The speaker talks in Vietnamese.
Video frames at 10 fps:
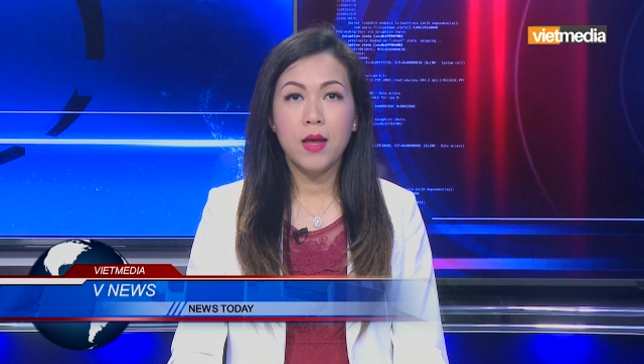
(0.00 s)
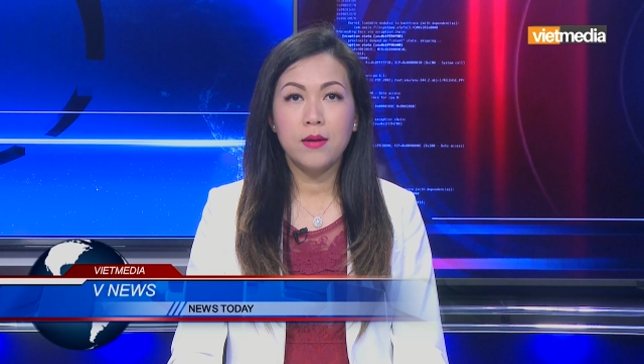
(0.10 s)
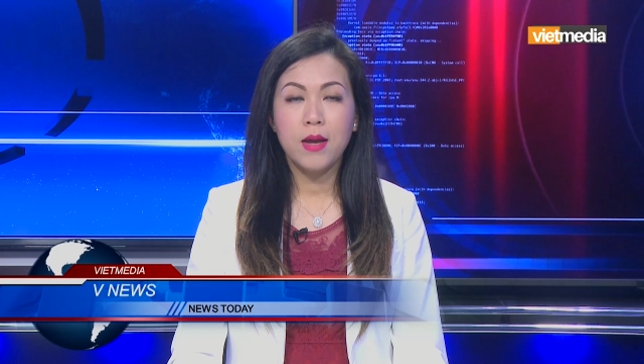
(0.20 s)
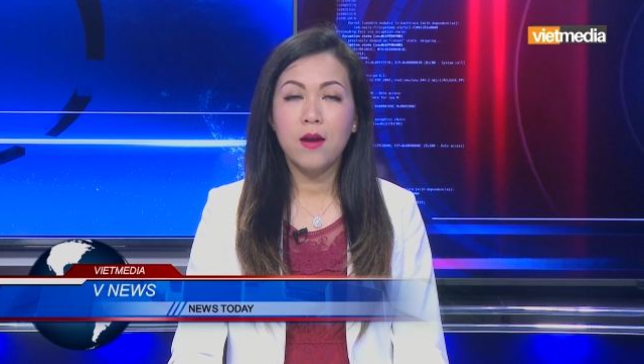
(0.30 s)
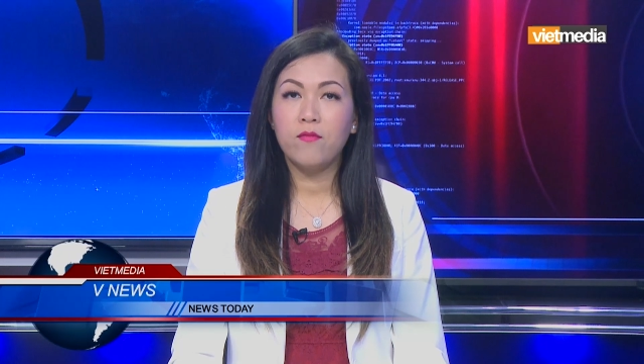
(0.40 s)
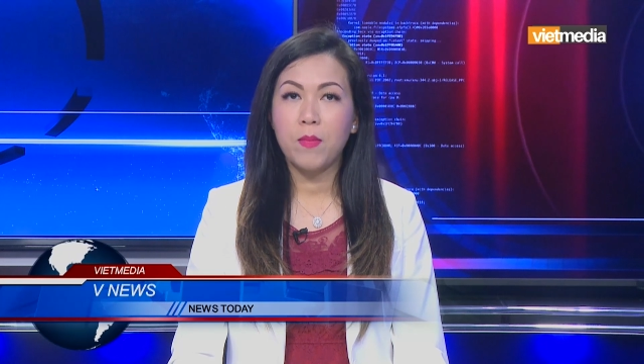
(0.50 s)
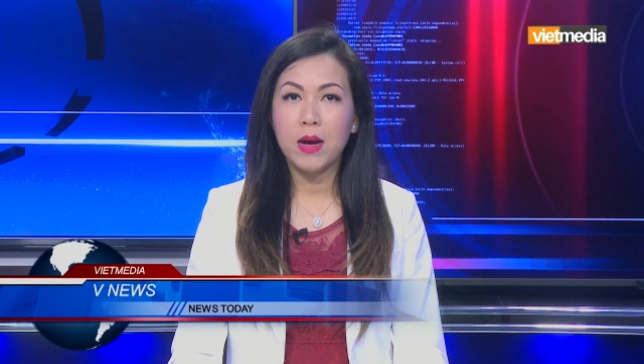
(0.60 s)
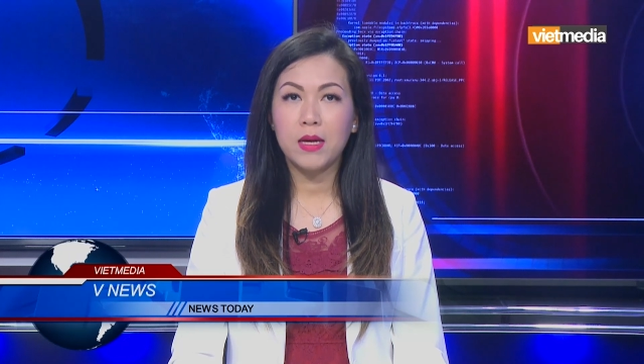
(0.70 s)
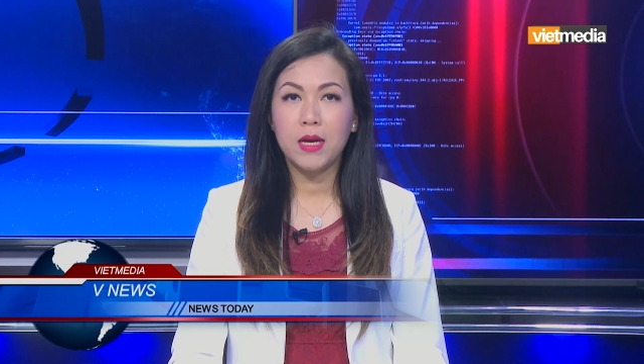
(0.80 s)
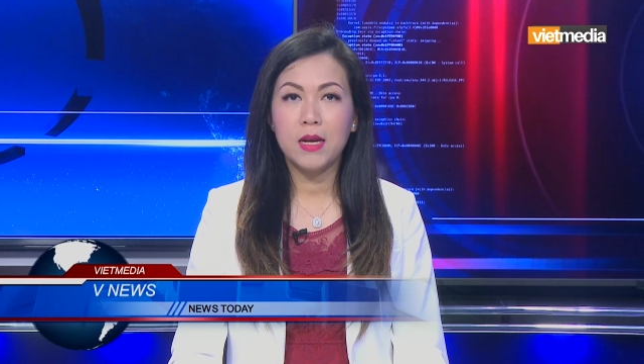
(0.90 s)
London và
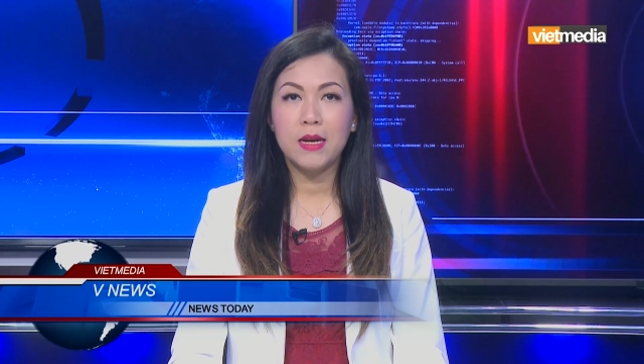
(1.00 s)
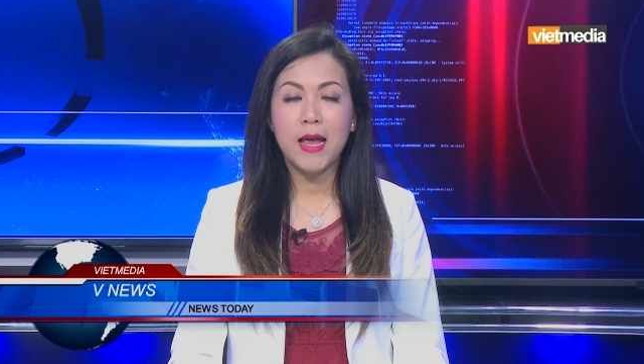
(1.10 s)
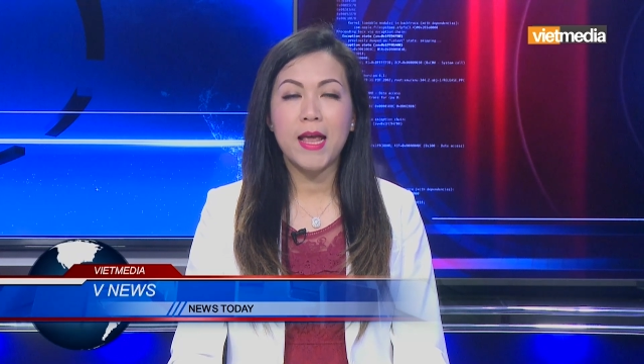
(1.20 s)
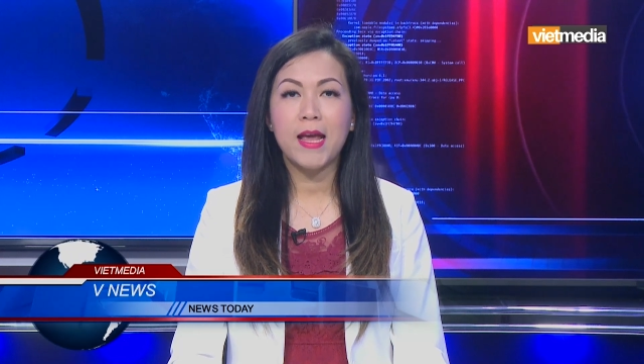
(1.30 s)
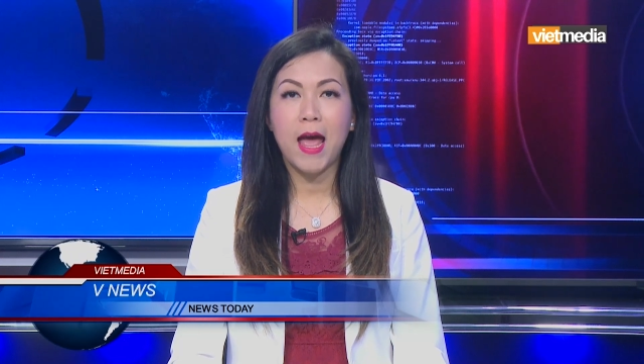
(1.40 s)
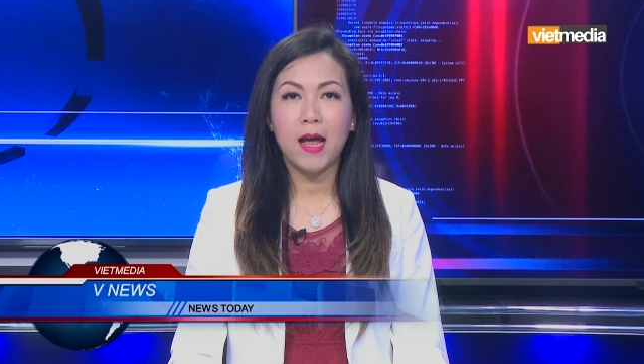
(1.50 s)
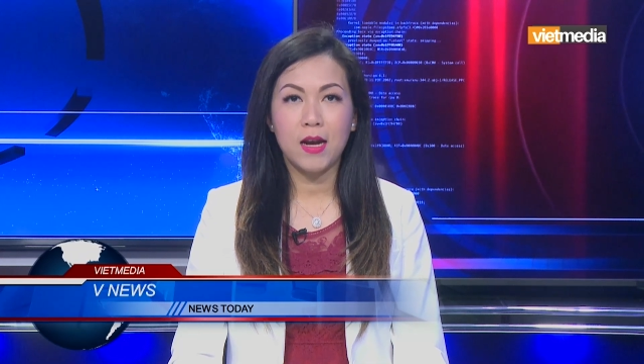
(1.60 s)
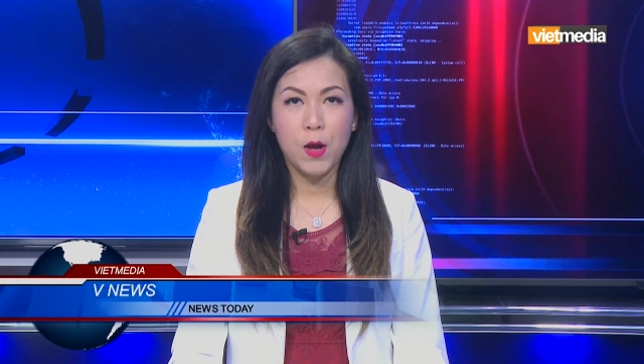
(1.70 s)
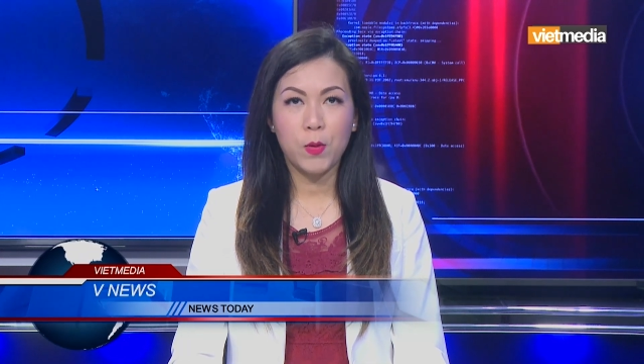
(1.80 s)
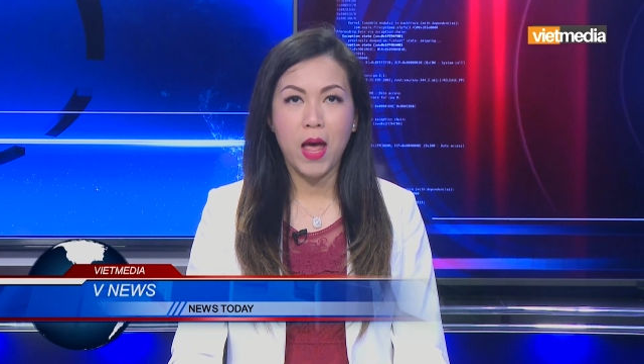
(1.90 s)
Bắc Kinh ngày càng
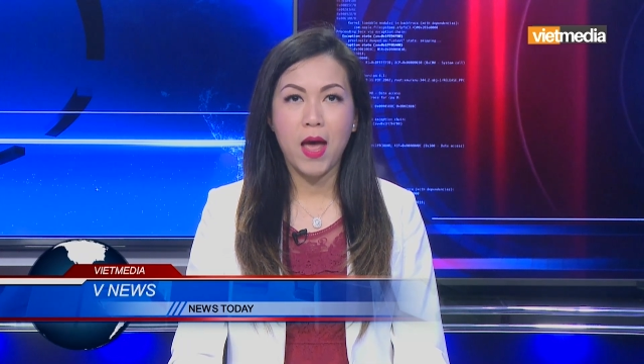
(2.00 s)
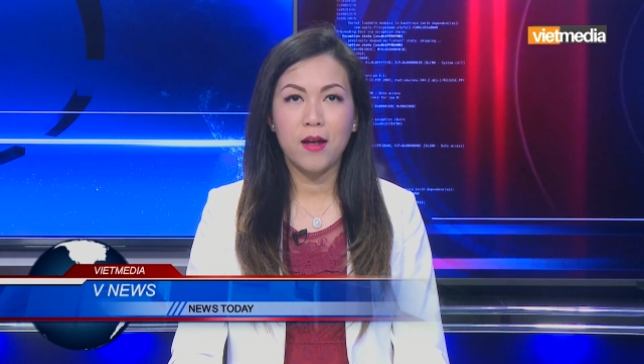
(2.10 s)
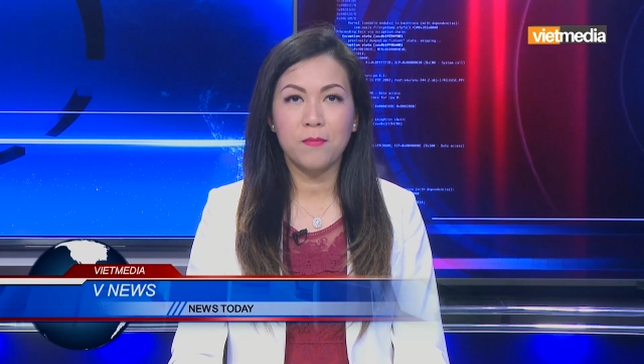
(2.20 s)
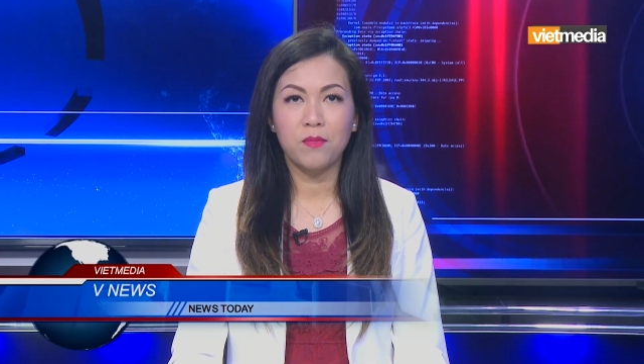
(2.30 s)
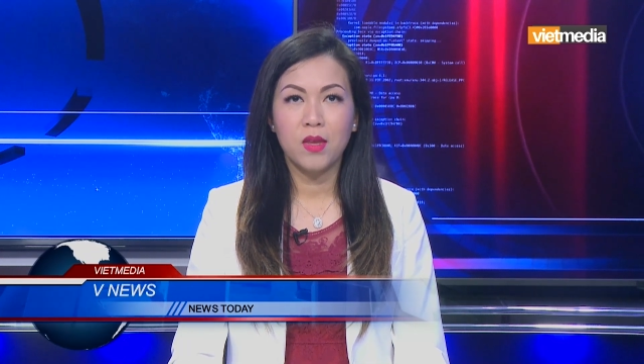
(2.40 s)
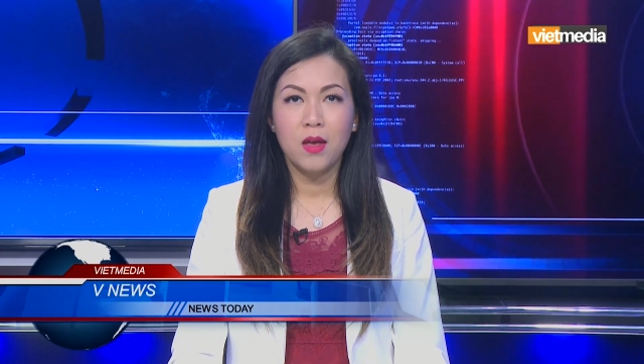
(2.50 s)
leo thang.